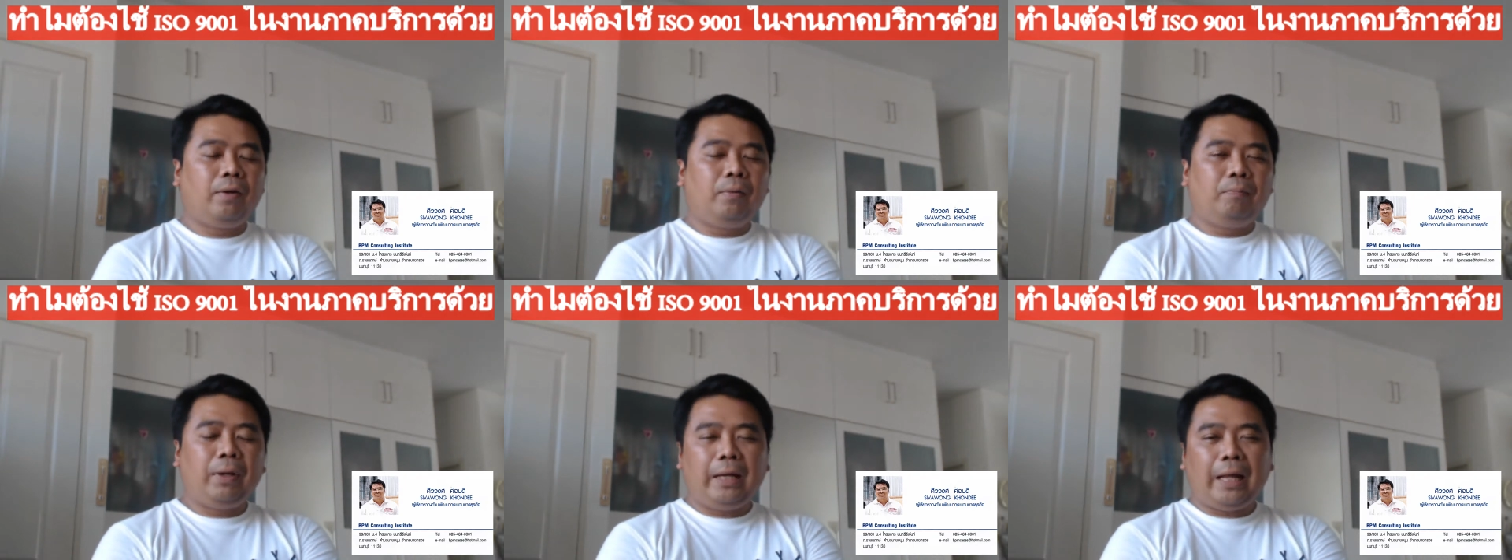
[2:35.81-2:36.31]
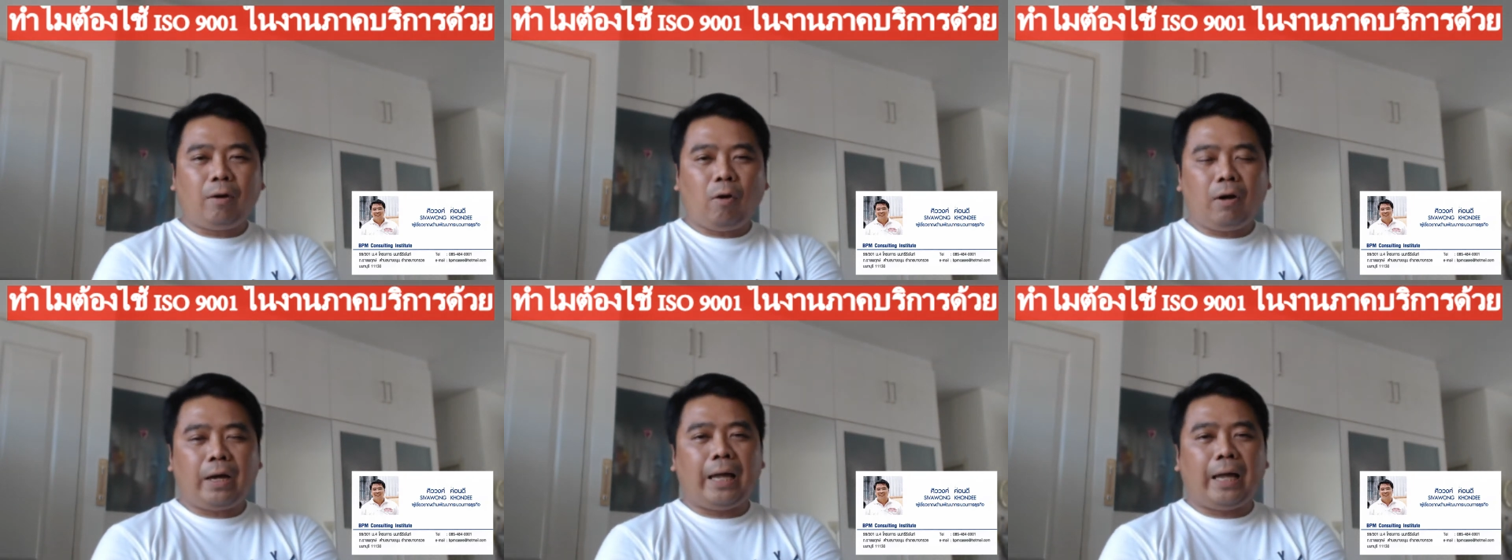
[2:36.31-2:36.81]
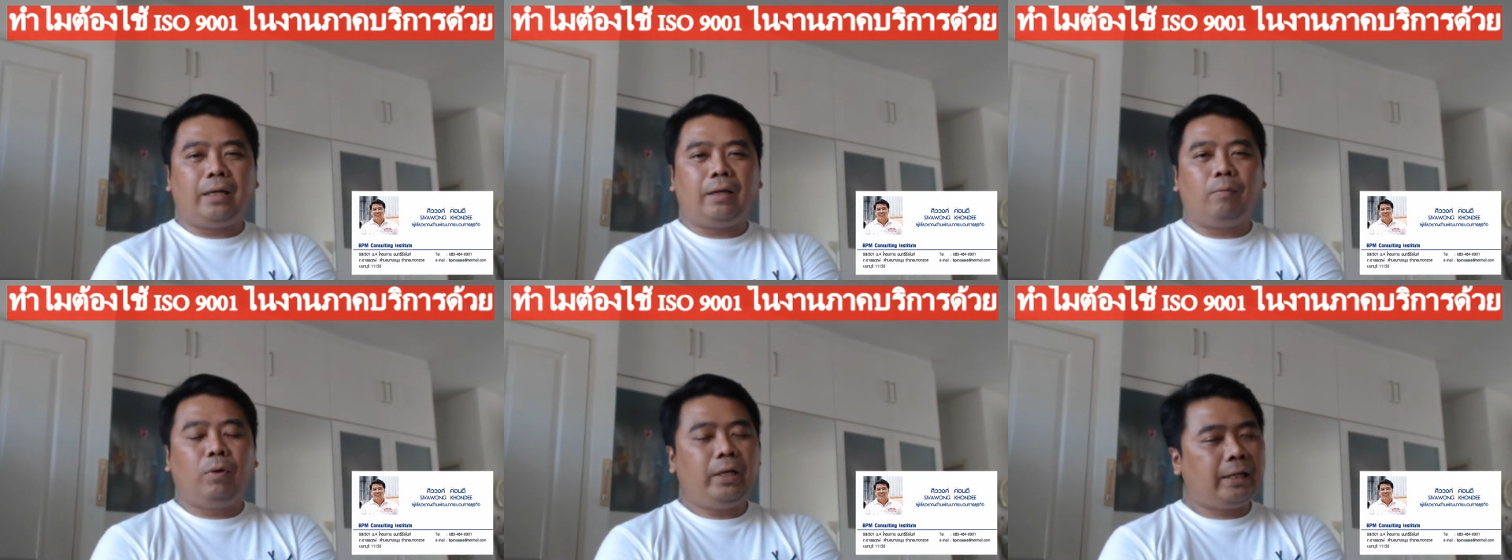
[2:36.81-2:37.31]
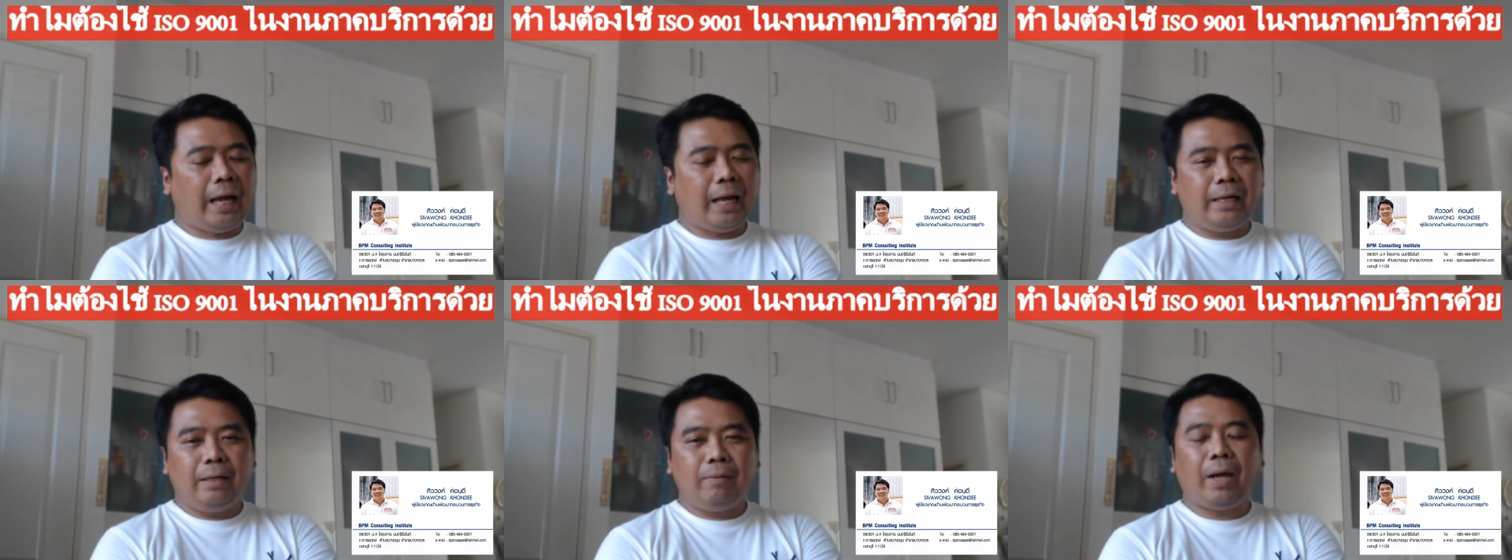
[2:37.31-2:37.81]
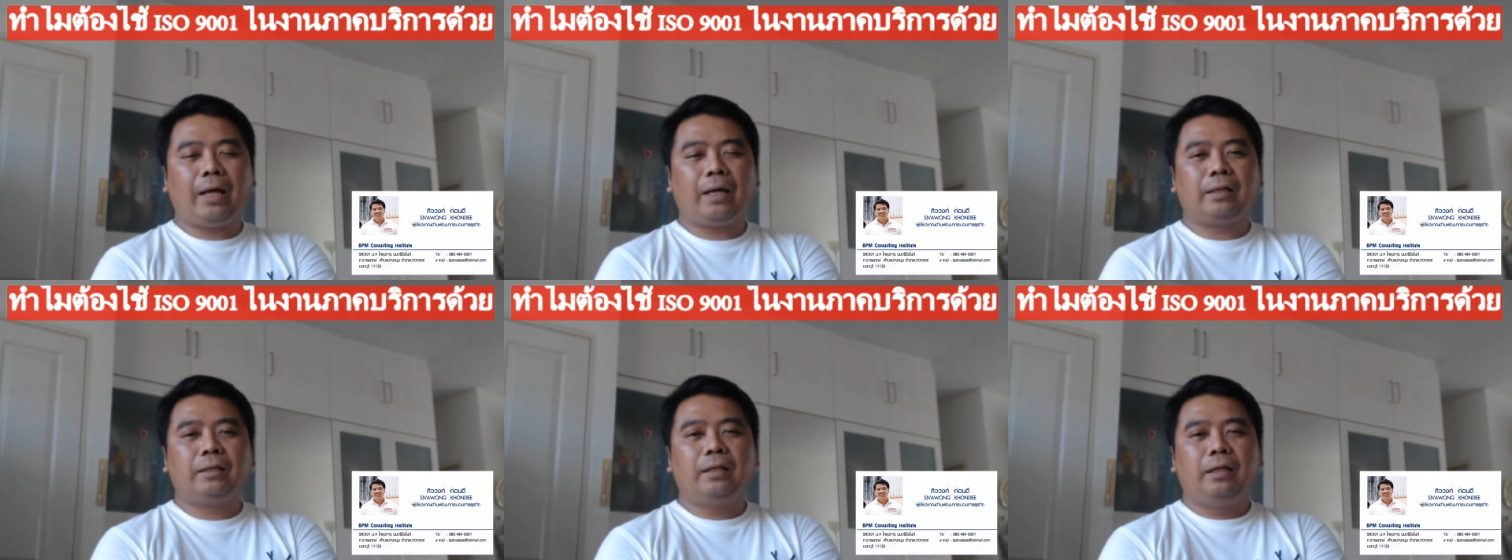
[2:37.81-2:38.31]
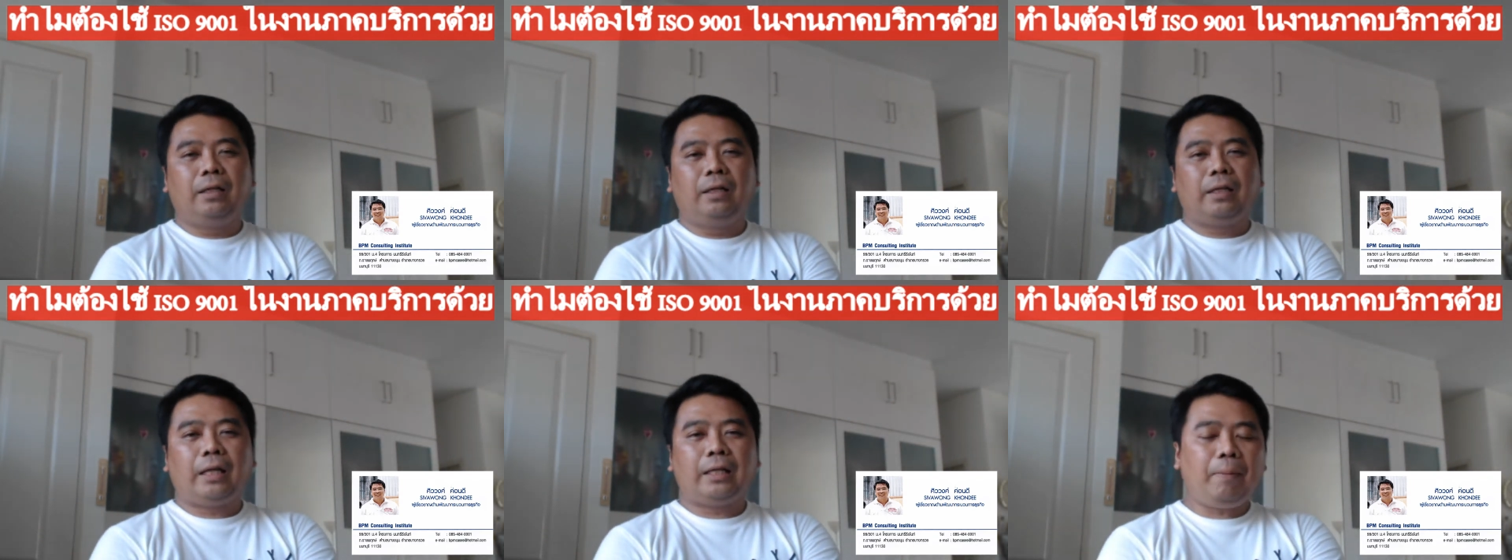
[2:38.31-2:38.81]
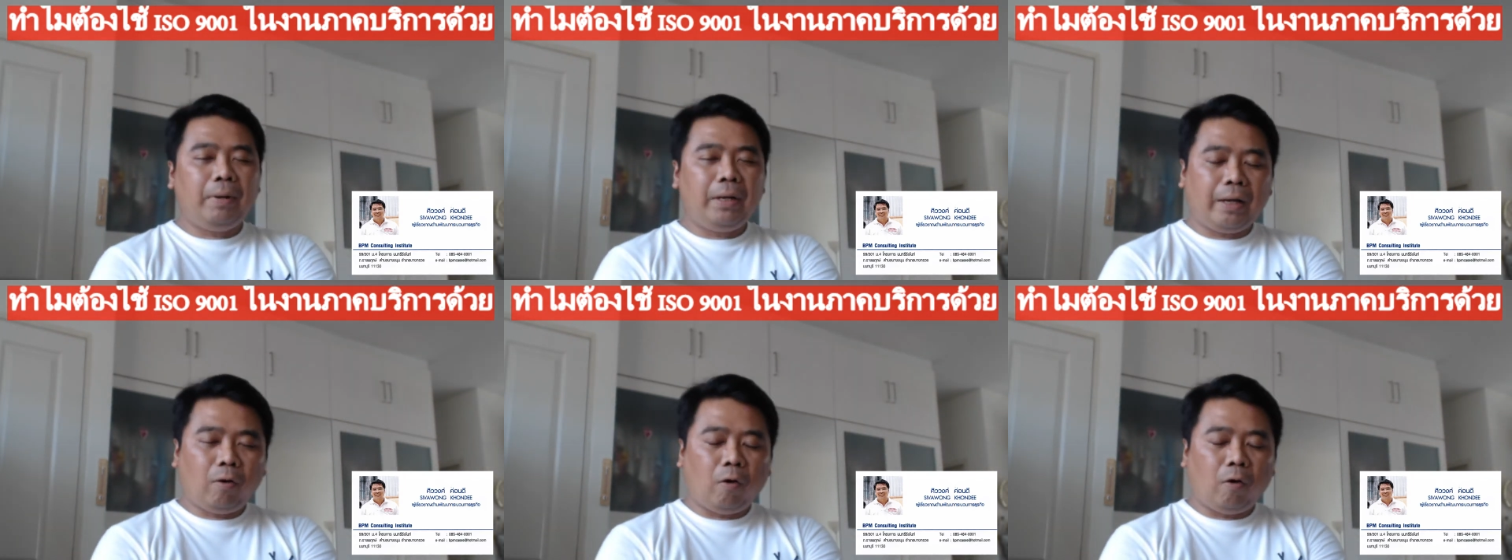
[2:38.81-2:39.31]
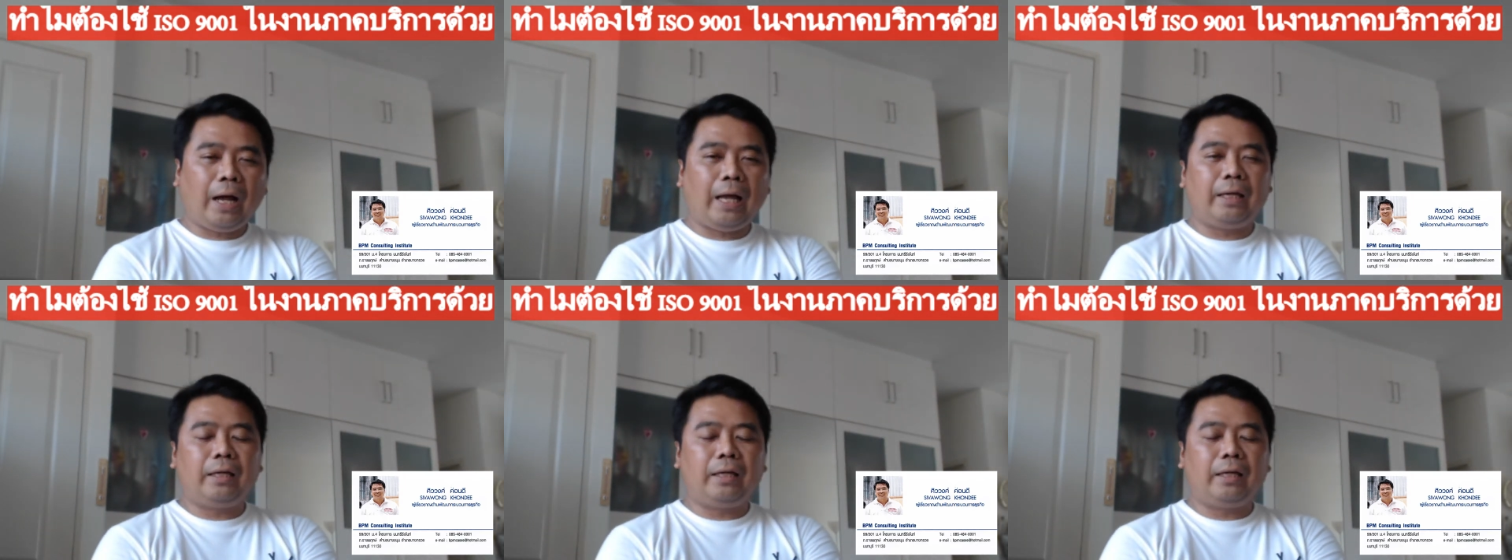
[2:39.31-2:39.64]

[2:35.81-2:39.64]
เป็นนายกอไก่บริการดีมาก แต่ถ้าเป็นนายขอไข่